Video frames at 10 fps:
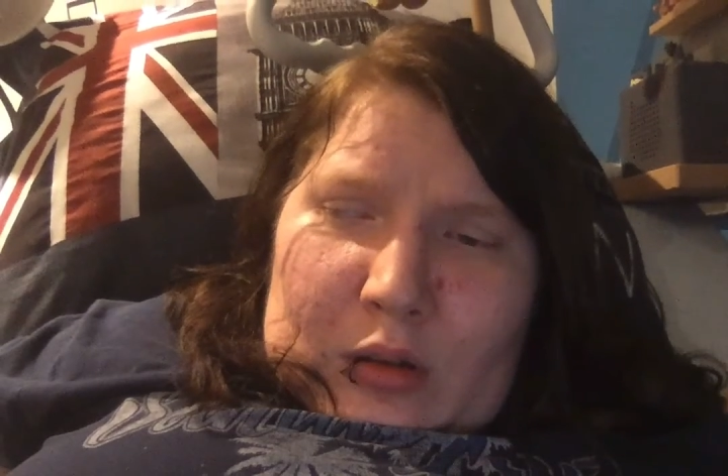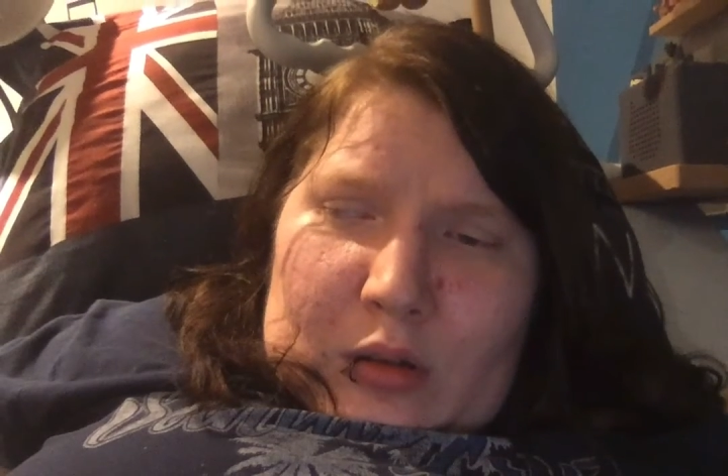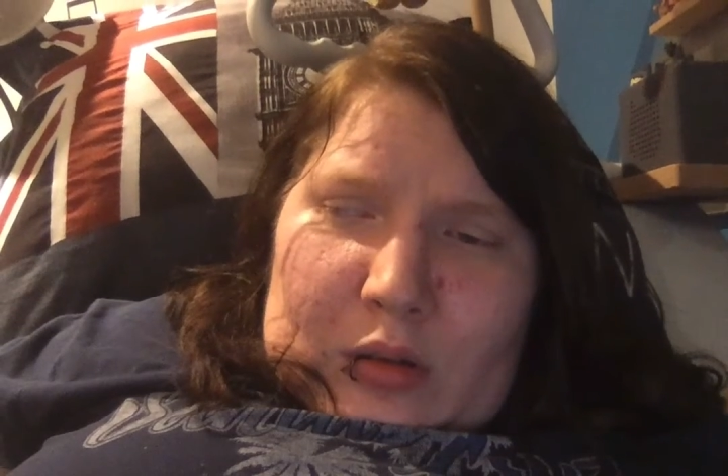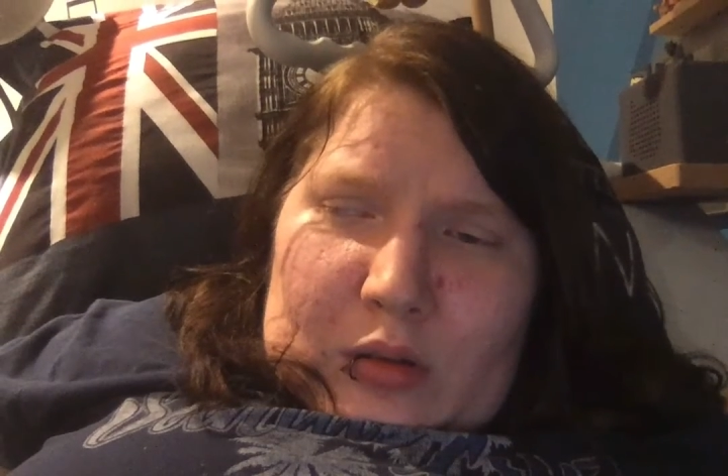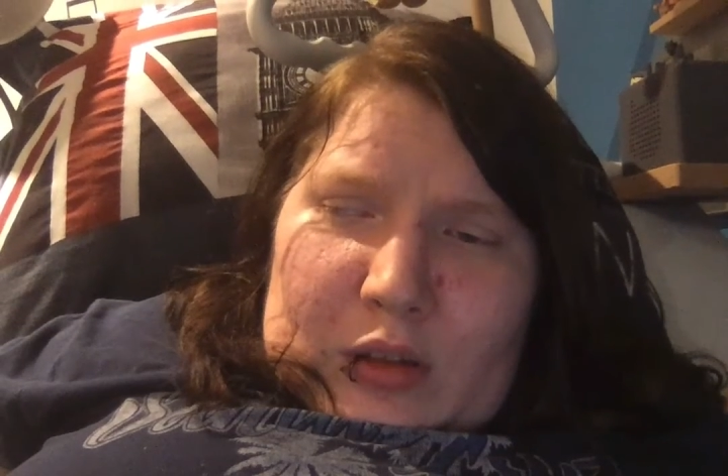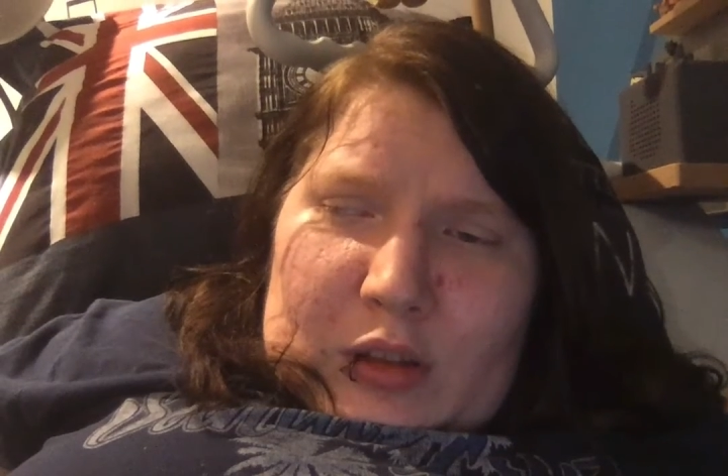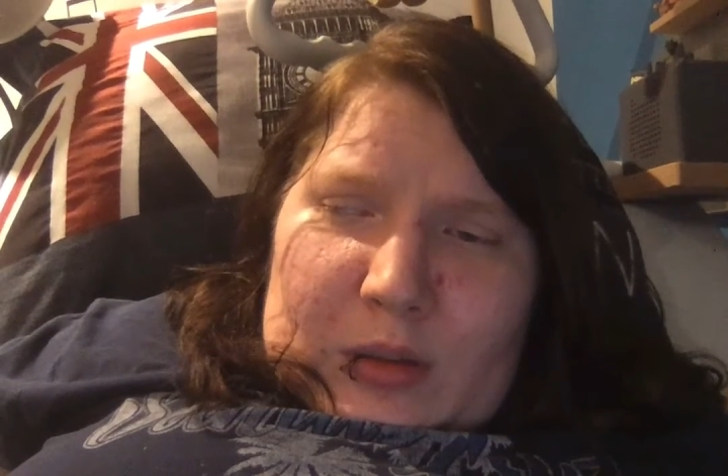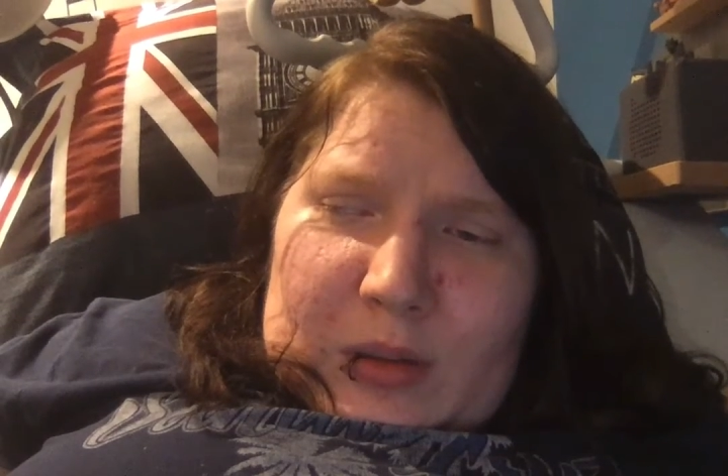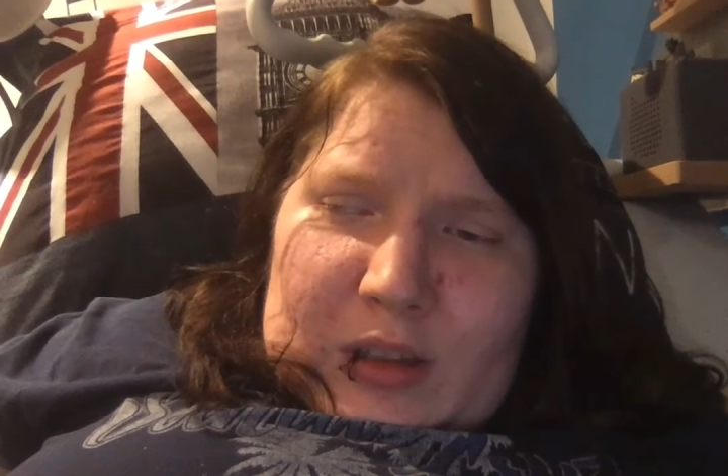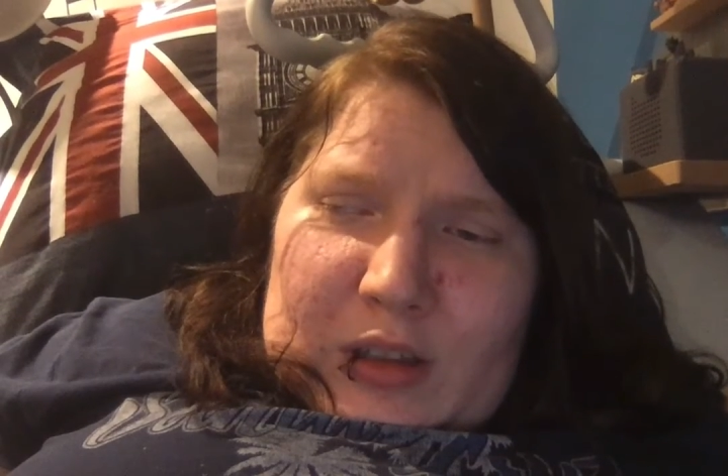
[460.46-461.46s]
Und
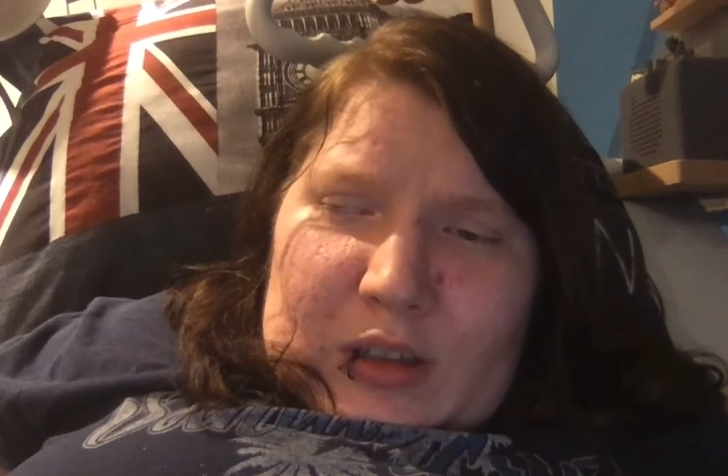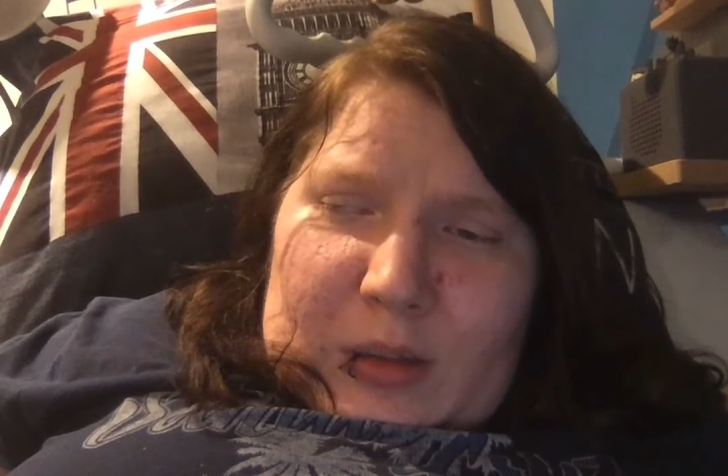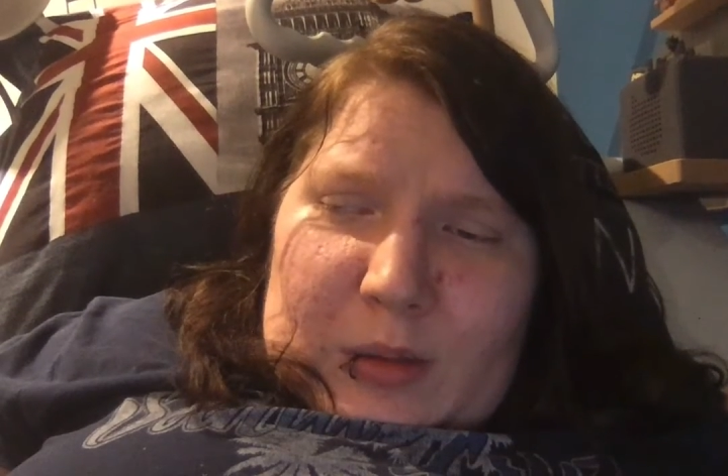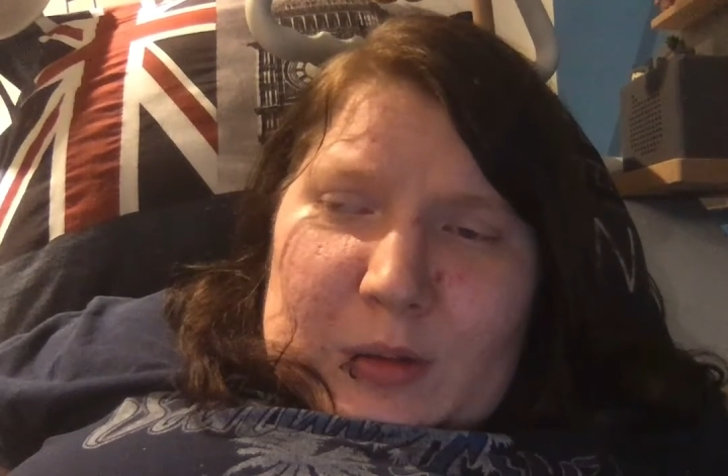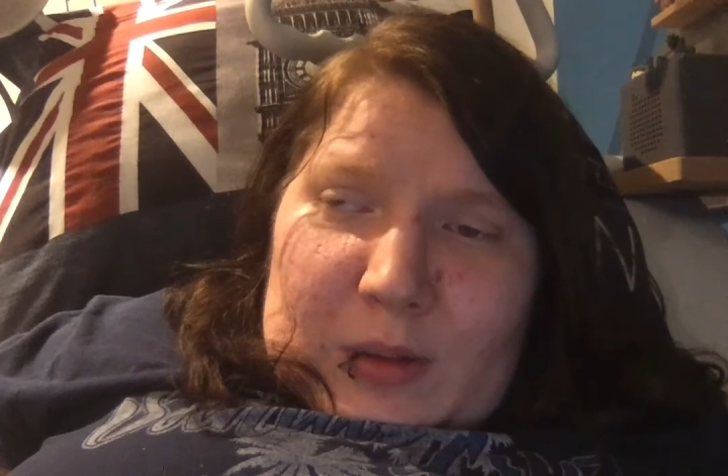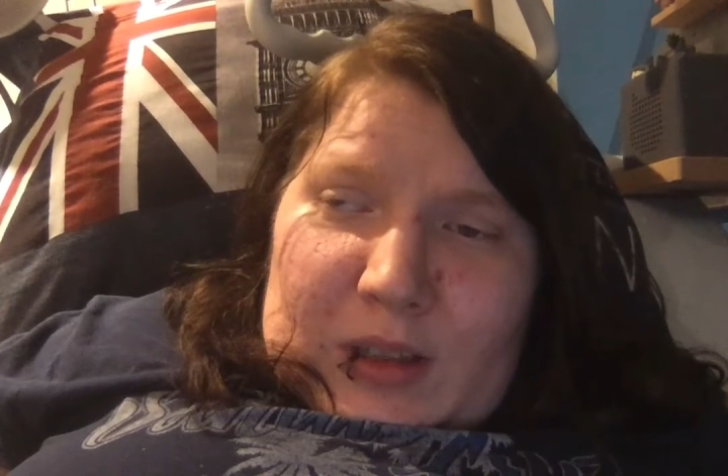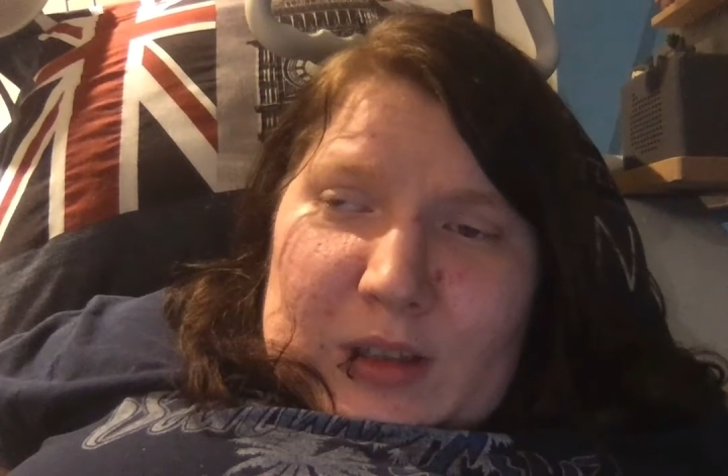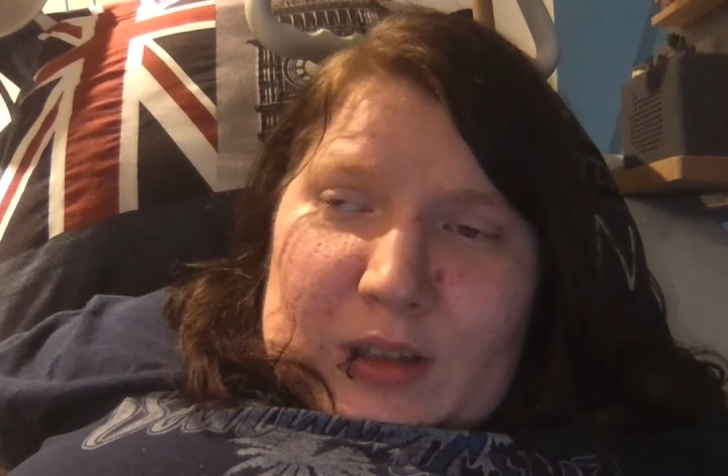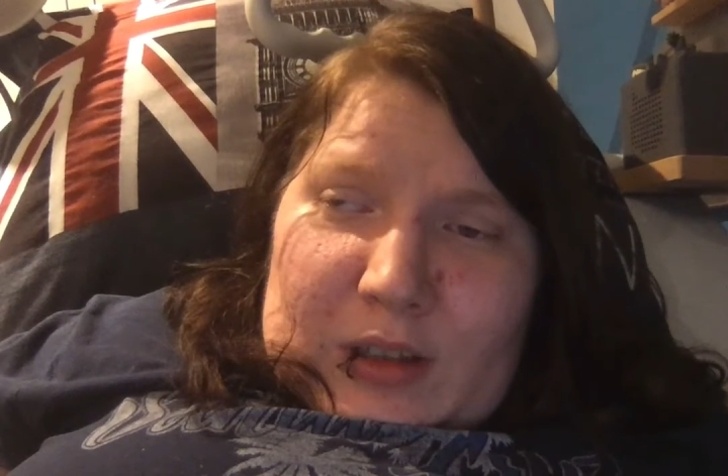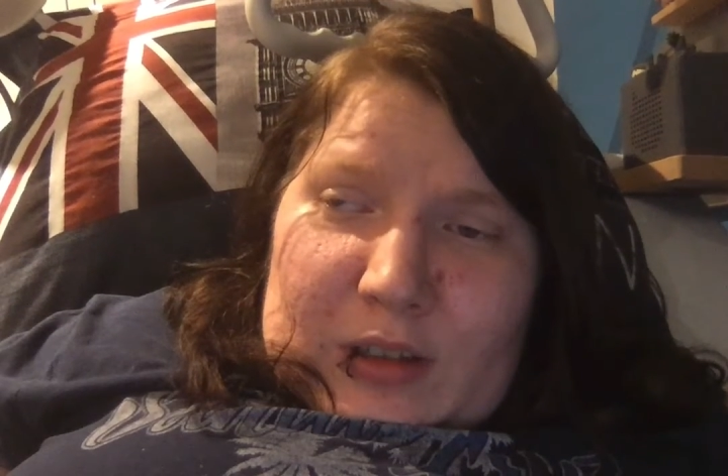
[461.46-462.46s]
deswegen glaube ich, werde
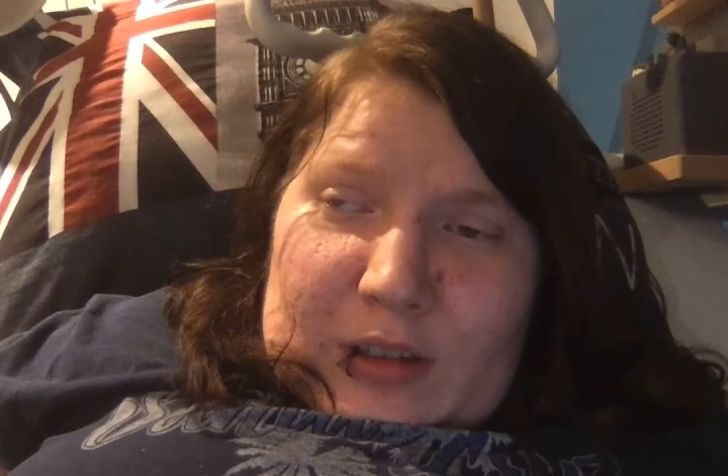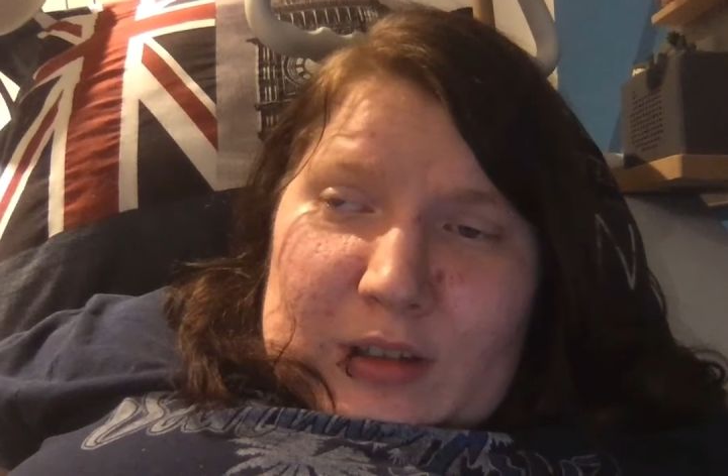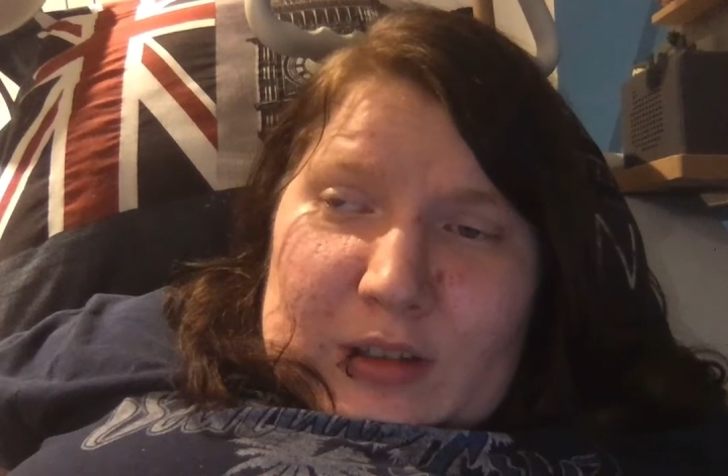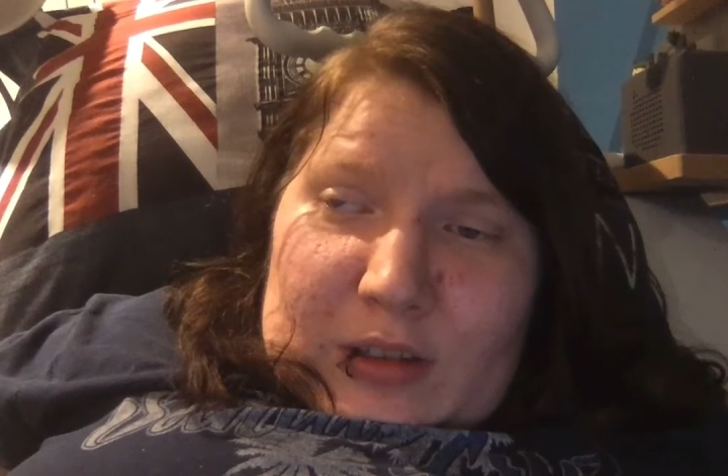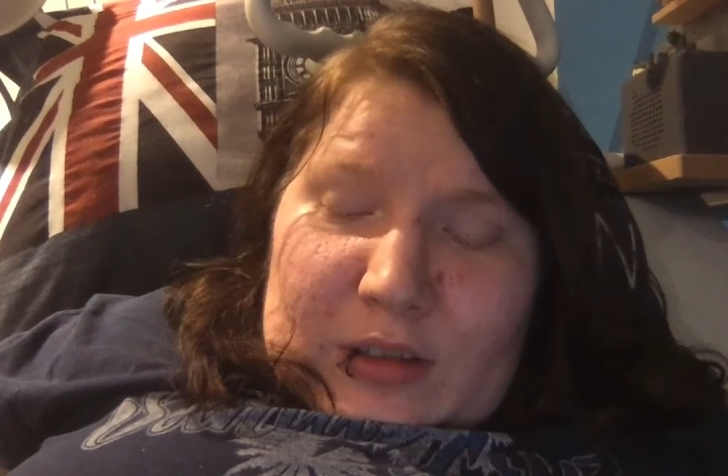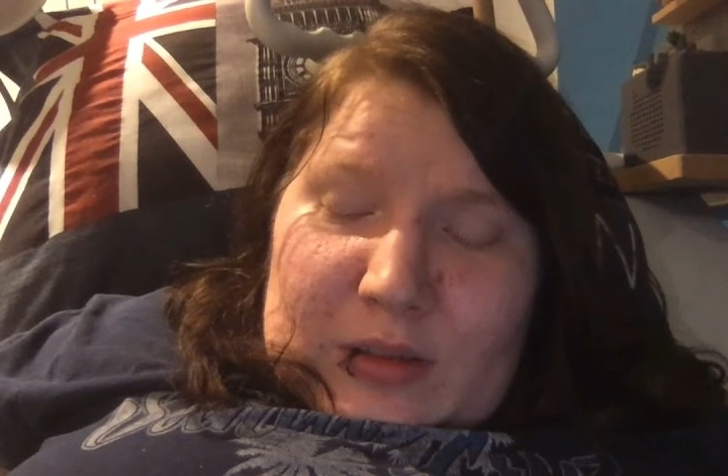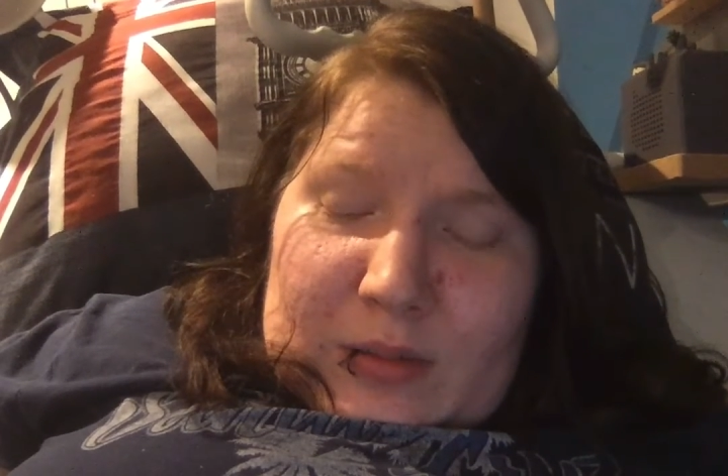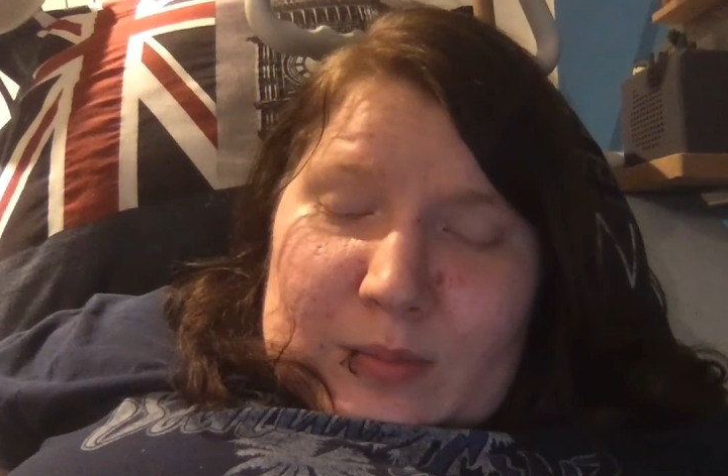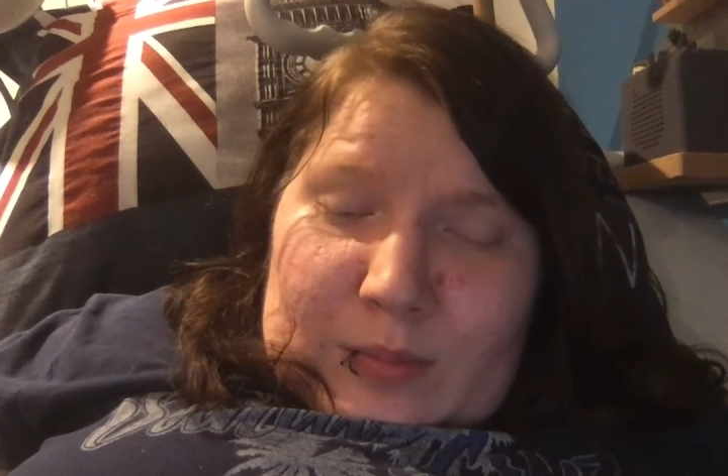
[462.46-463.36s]
ich das lassen.